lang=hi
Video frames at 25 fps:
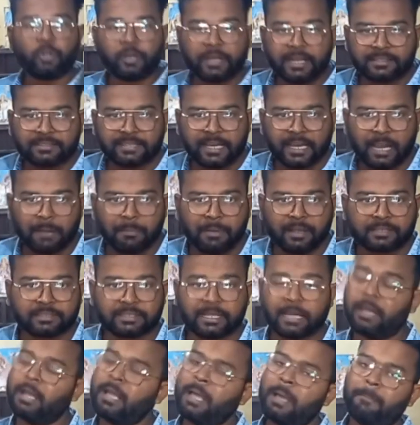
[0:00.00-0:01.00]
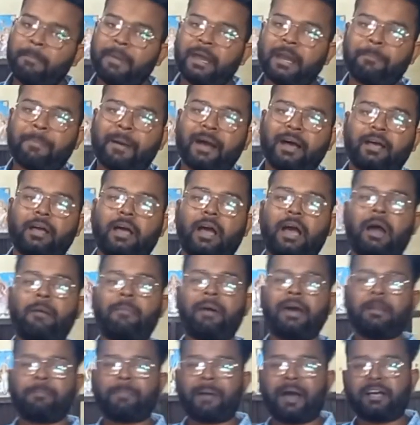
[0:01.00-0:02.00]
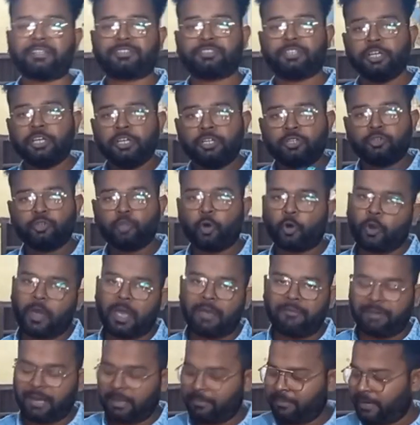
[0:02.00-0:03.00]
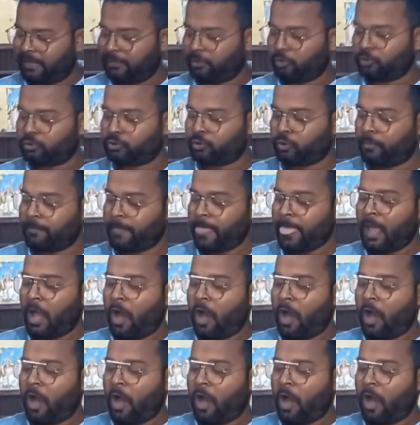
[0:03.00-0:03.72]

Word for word: इंडोनेशिया के भी ले सकते हैं मेरे पास हमारे पास दोनों अवेलेबल है दोस्तों